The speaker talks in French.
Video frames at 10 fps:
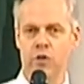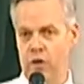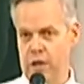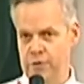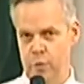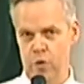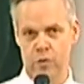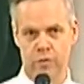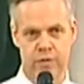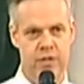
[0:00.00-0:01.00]
après que
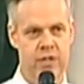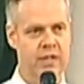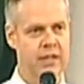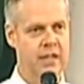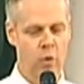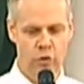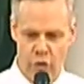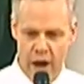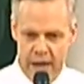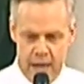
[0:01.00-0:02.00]
je sois parti, des,
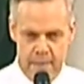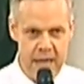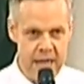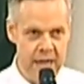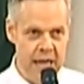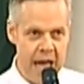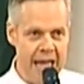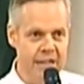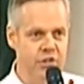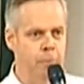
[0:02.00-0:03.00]
des, loups
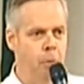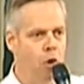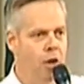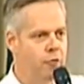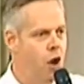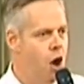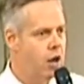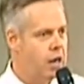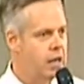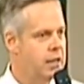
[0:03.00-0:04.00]
féroces vont
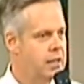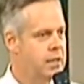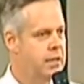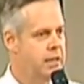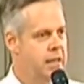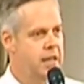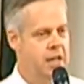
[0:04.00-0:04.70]
venir pour essayer de